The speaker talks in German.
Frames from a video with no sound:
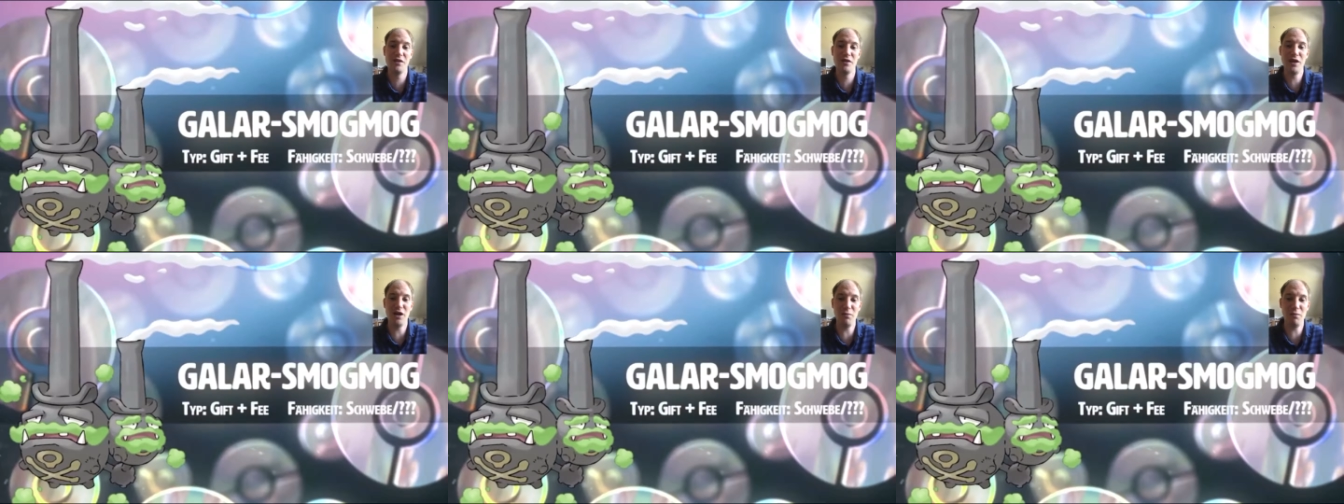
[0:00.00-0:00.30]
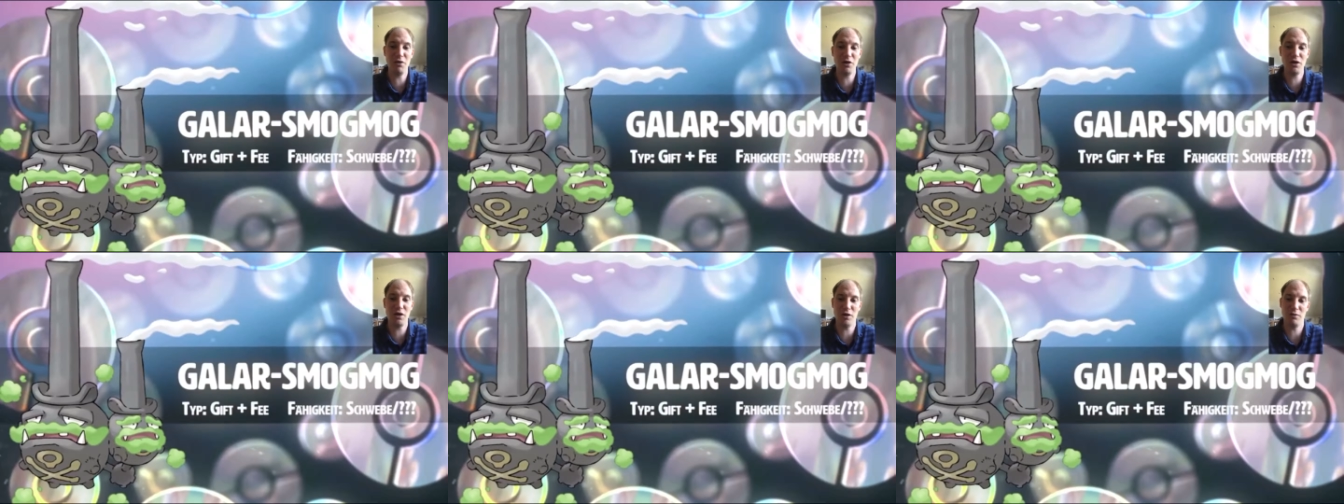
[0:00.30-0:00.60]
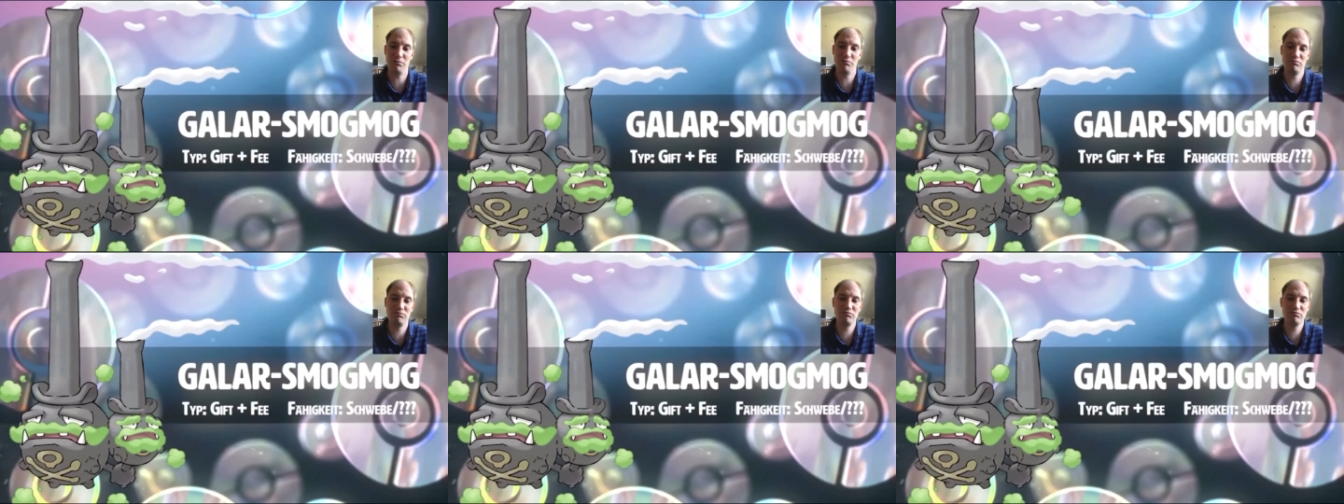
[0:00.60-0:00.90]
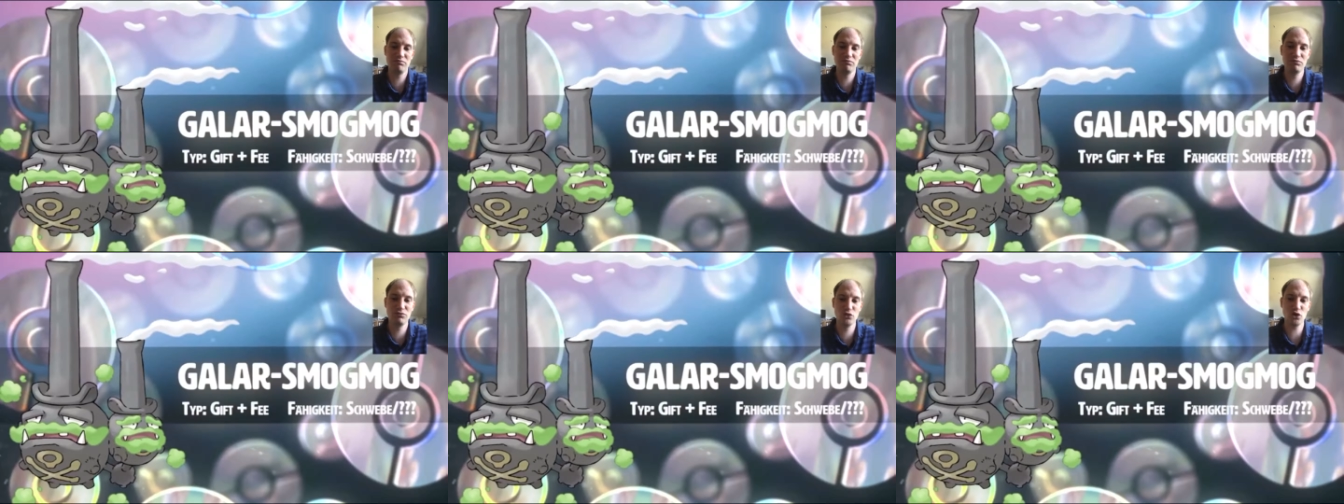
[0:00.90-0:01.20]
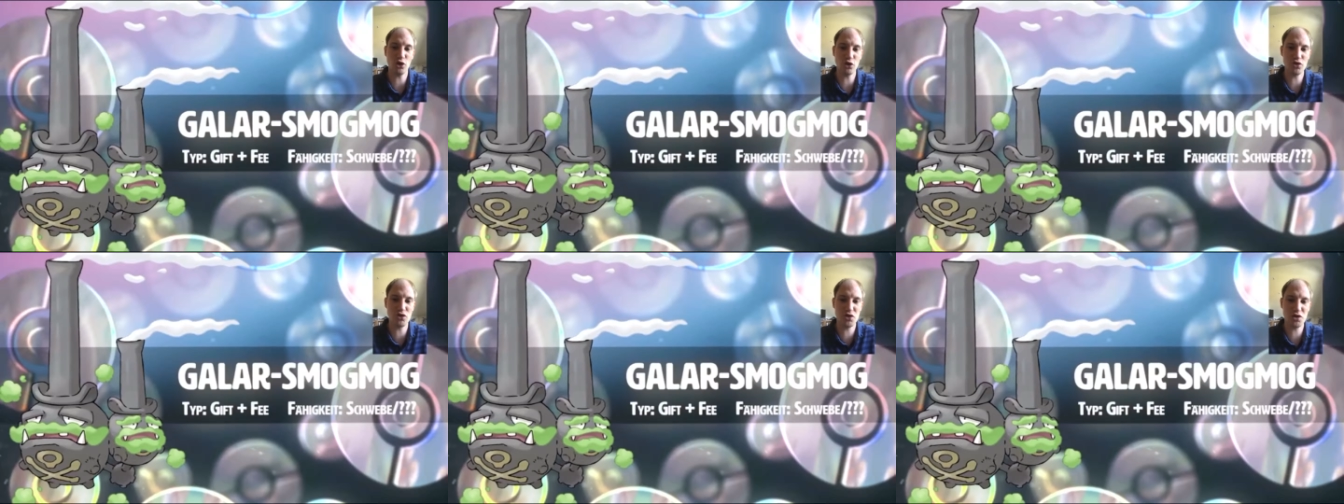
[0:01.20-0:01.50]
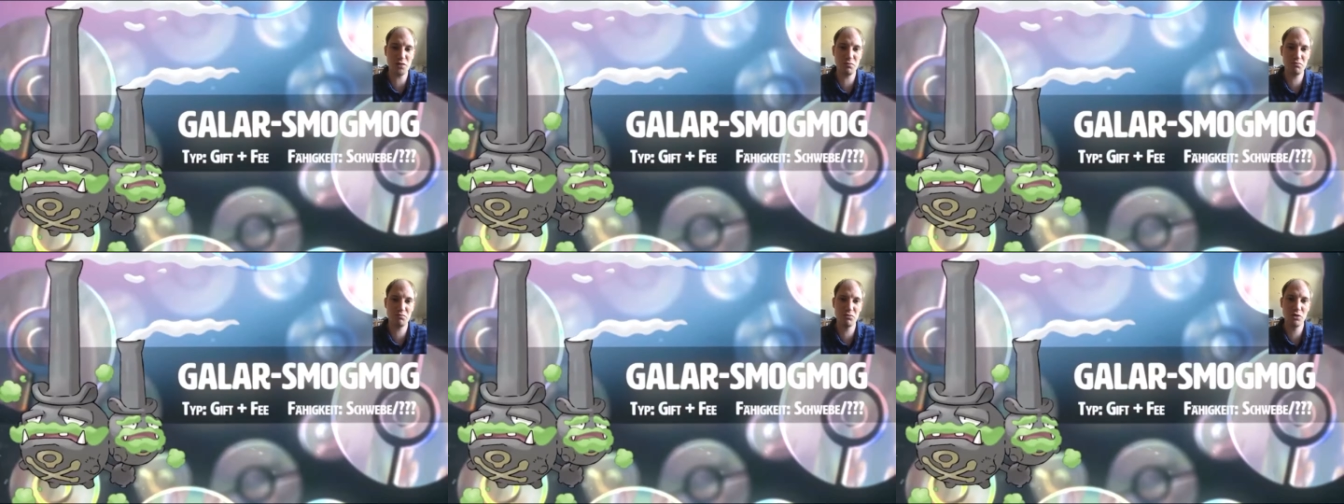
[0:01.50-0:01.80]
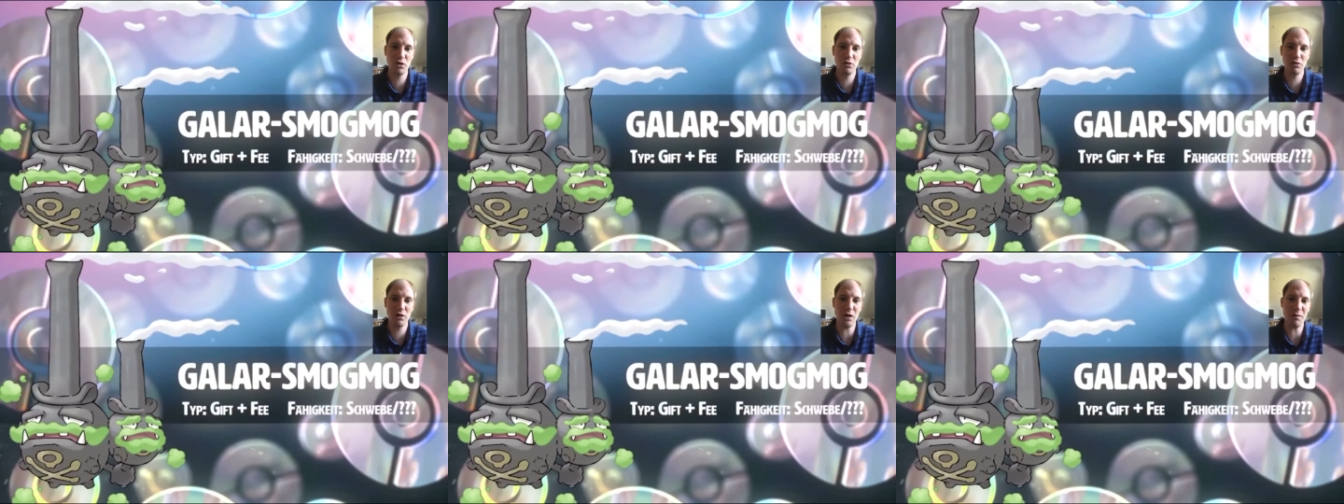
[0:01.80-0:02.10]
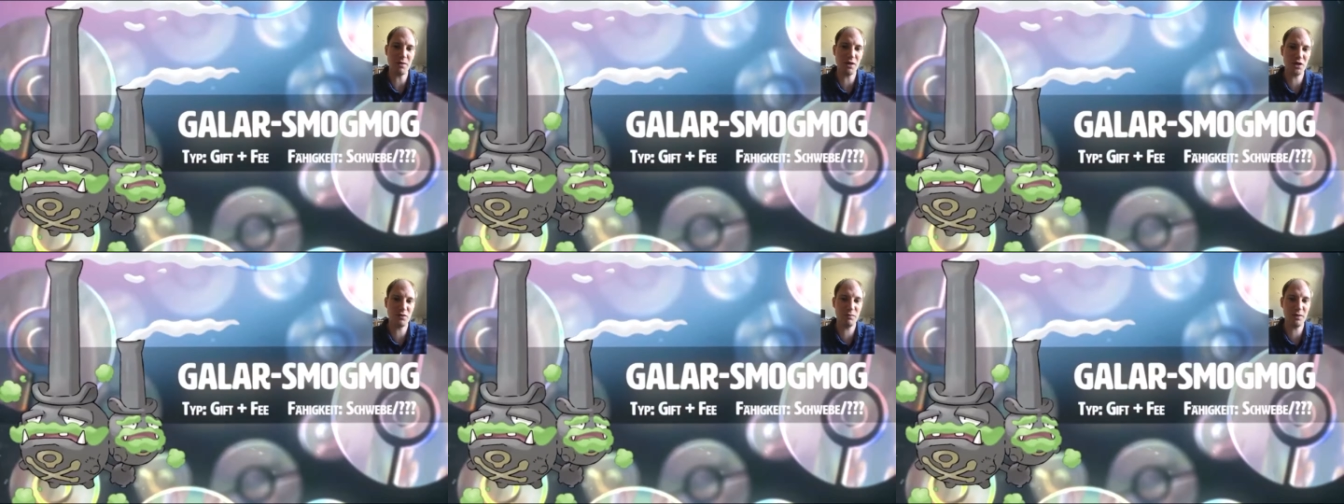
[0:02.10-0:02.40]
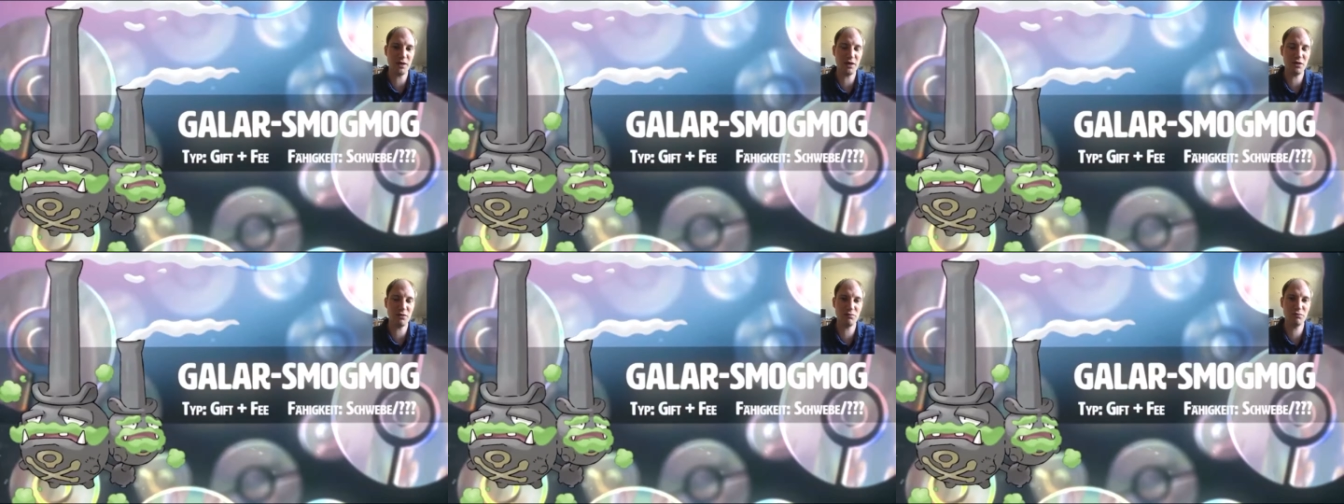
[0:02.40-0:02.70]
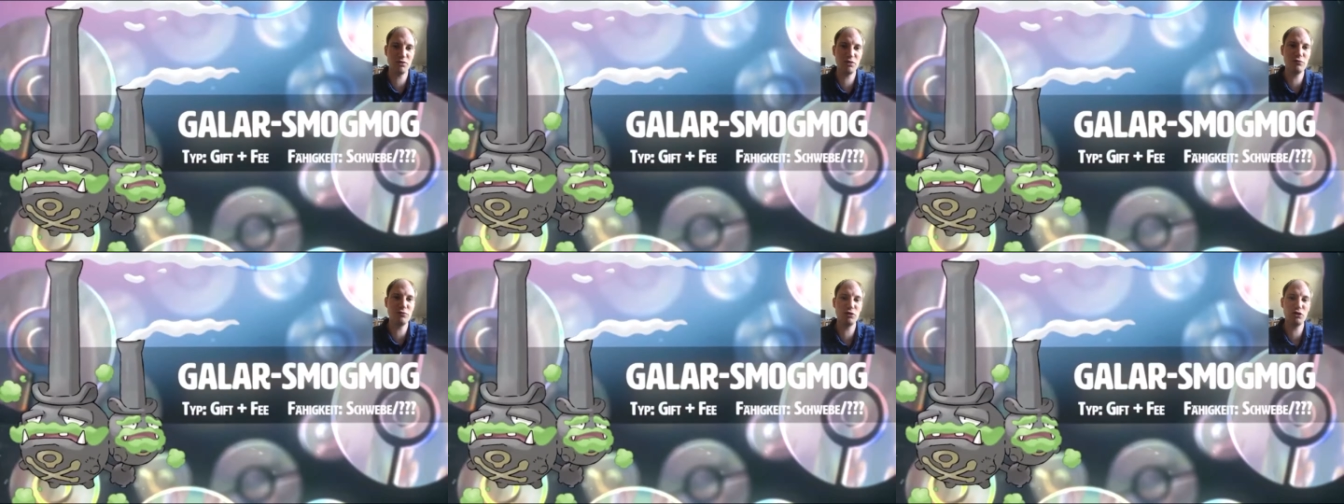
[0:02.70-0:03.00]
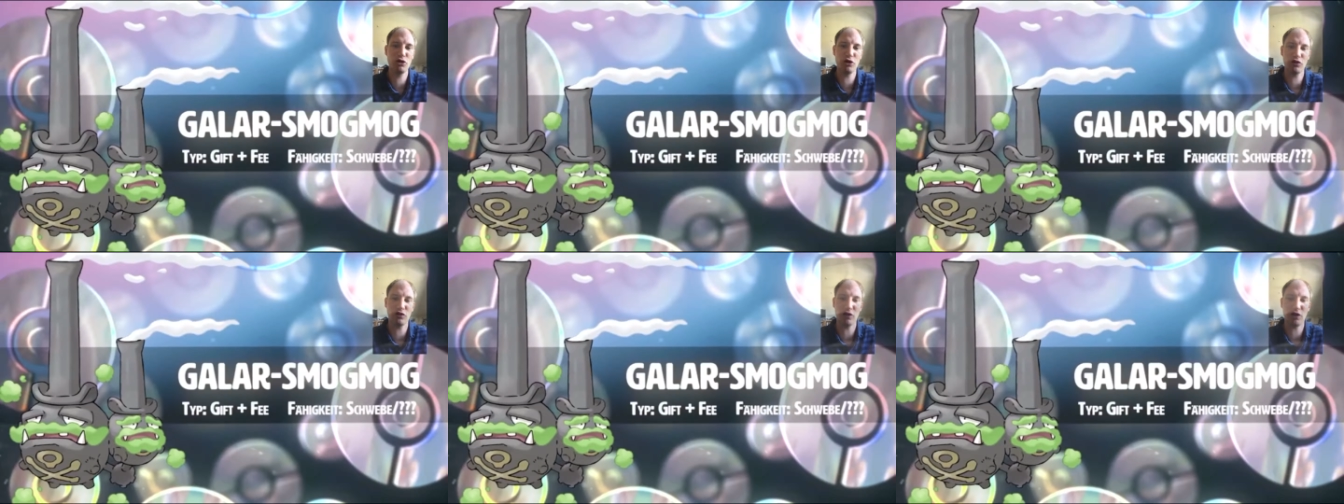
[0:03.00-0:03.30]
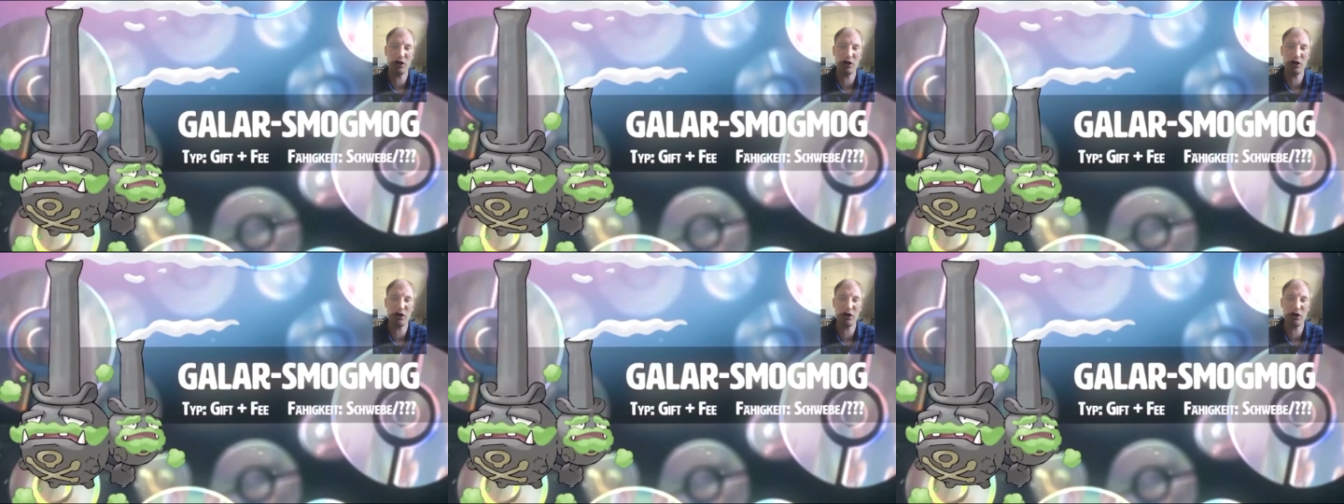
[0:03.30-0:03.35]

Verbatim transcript: Aber naja, trotzdem kann man nicht meckern, die finde ich jetzt